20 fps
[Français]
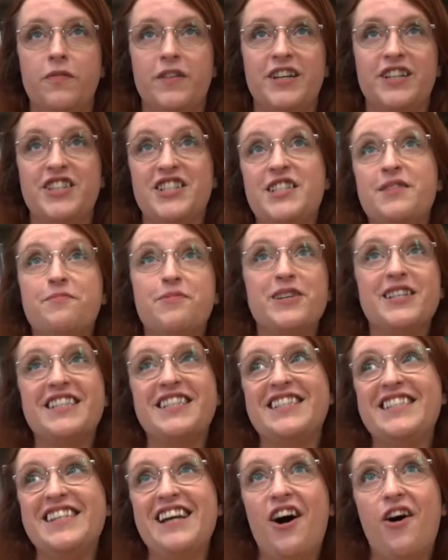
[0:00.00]
je ne sais pas
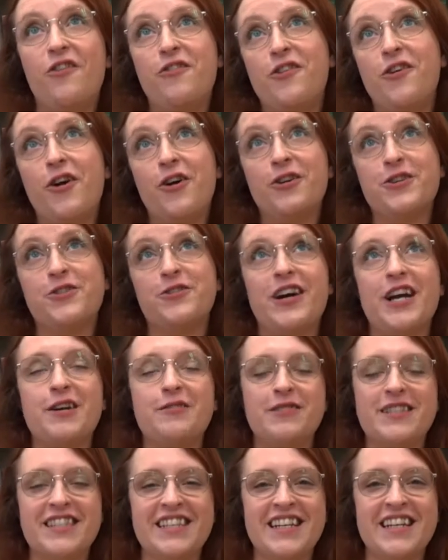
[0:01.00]
si on va un jour
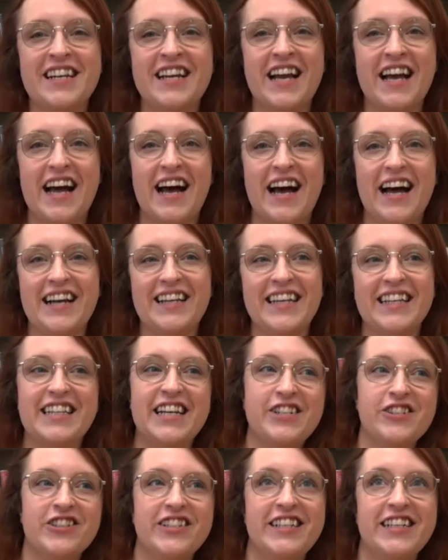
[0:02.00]
réussir à
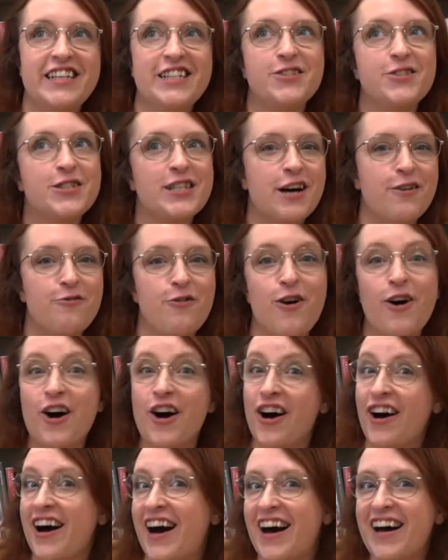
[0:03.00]
cataloguer du savoir
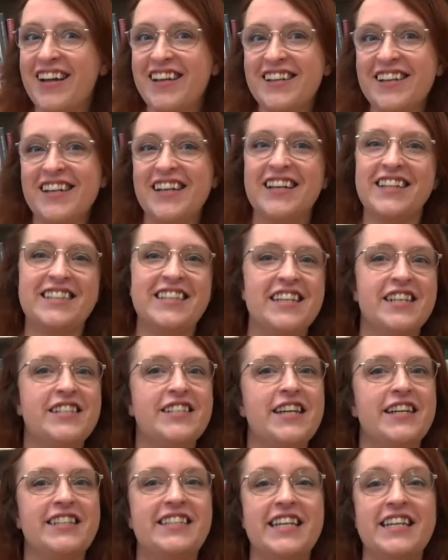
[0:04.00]
oral qui,
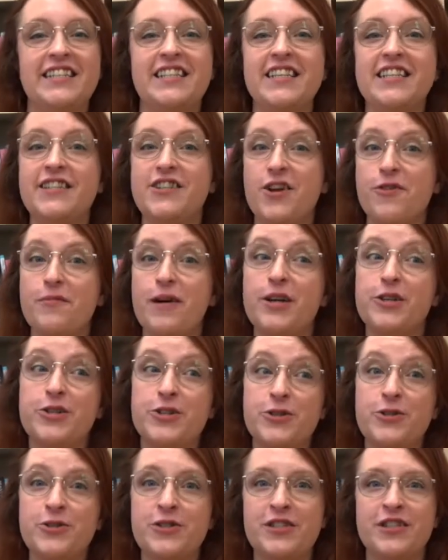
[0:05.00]
qui existe seulement
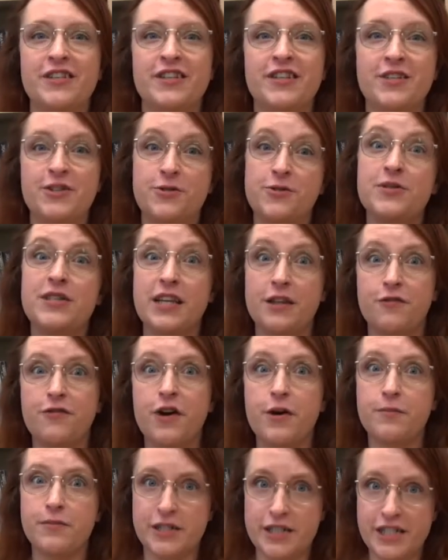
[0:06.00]
juste sous cette
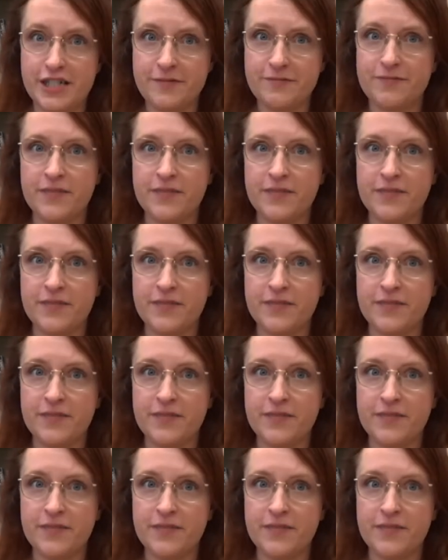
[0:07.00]
forme-là,